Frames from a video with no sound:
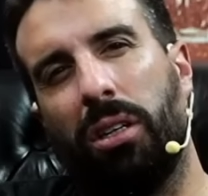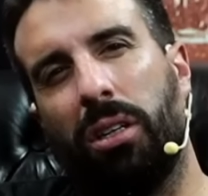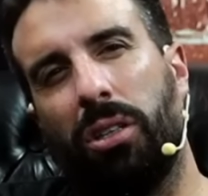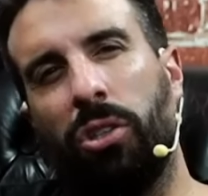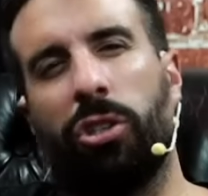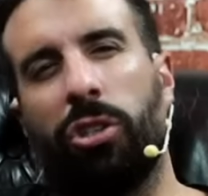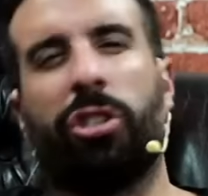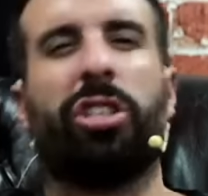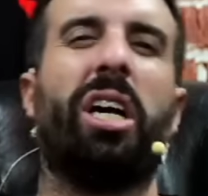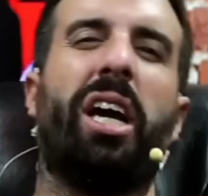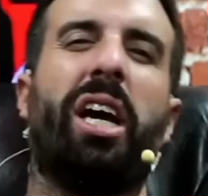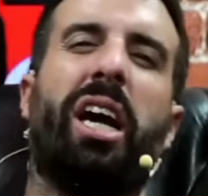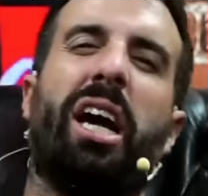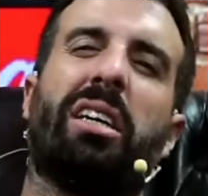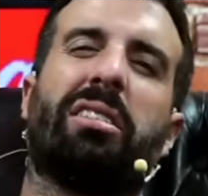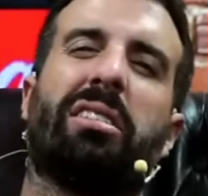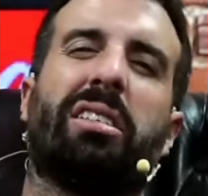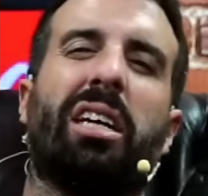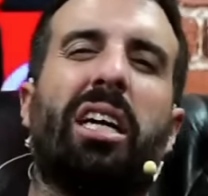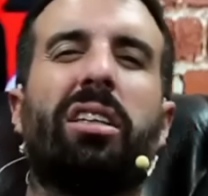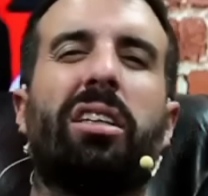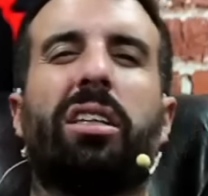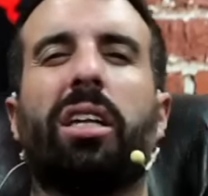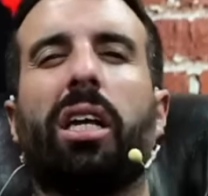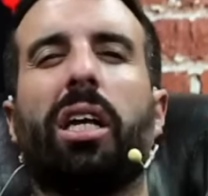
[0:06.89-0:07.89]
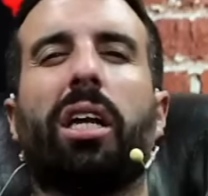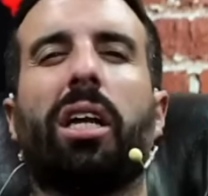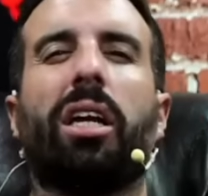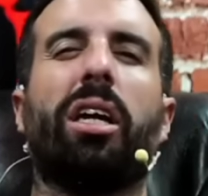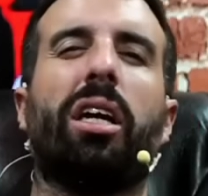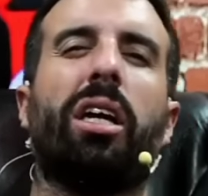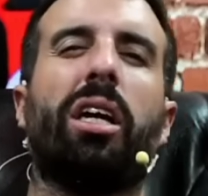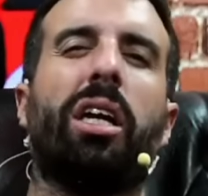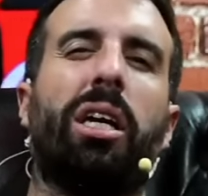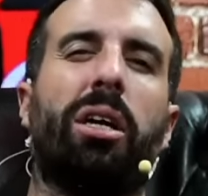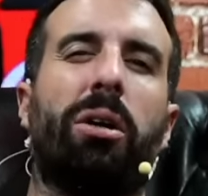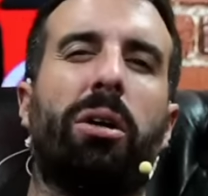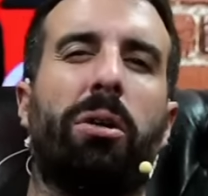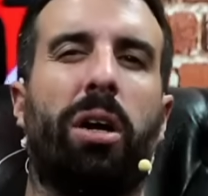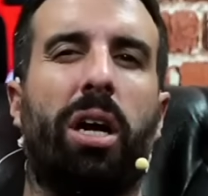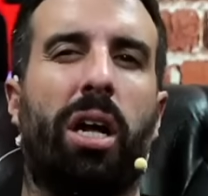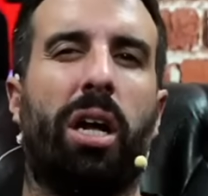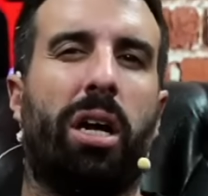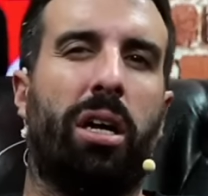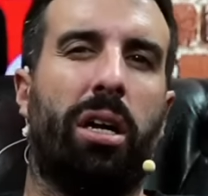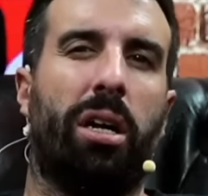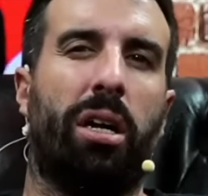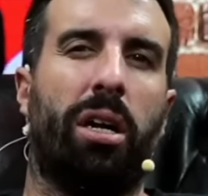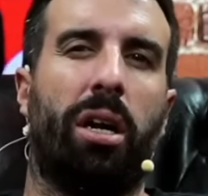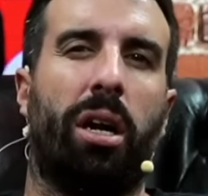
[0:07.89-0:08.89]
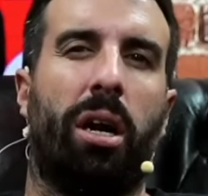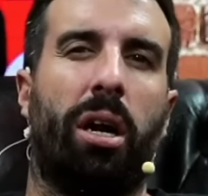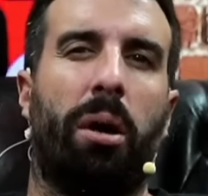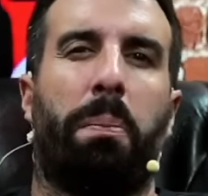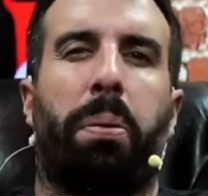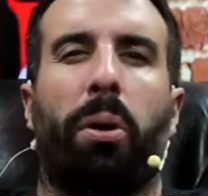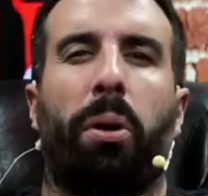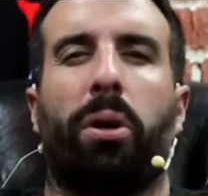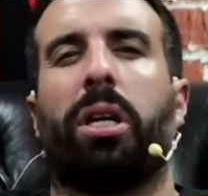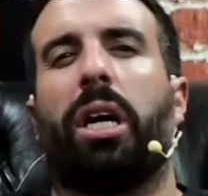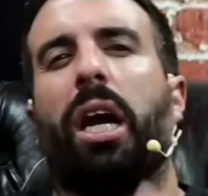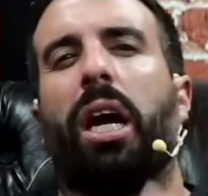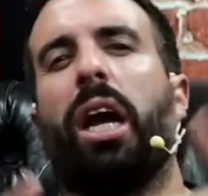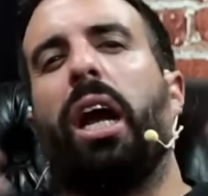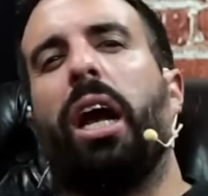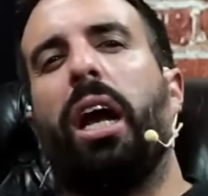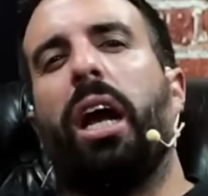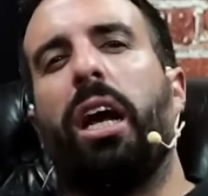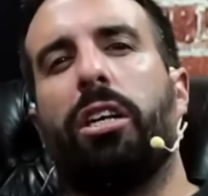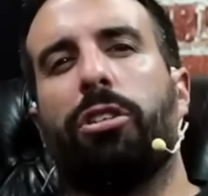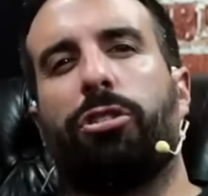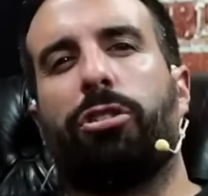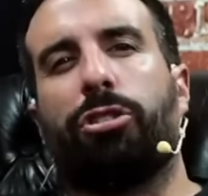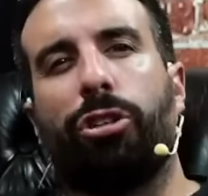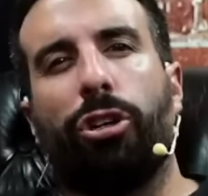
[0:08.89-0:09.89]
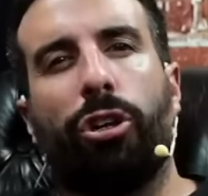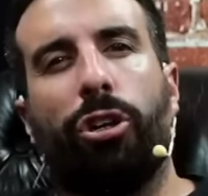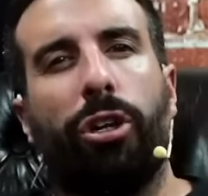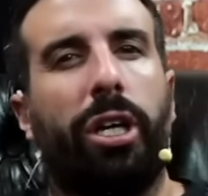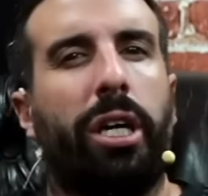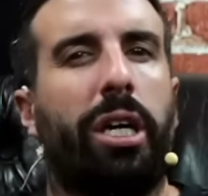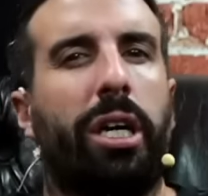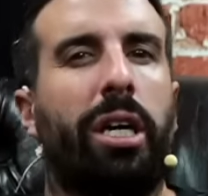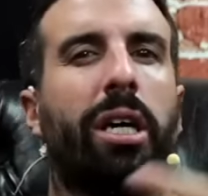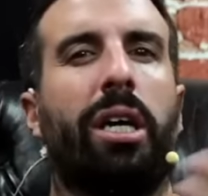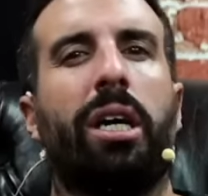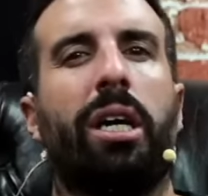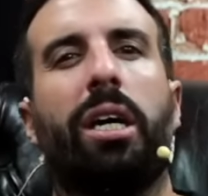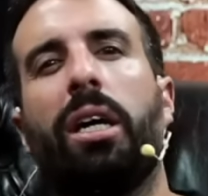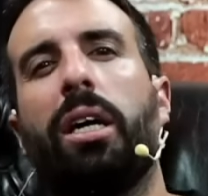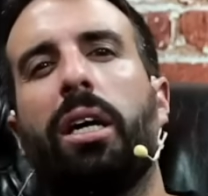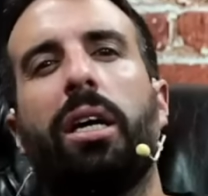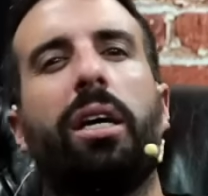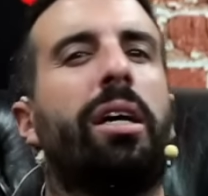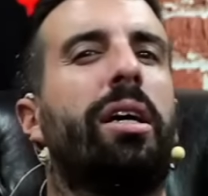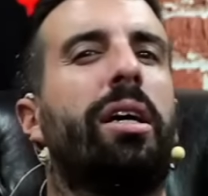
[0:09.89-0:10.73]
no sé, a Santi River, ¿por qué eso de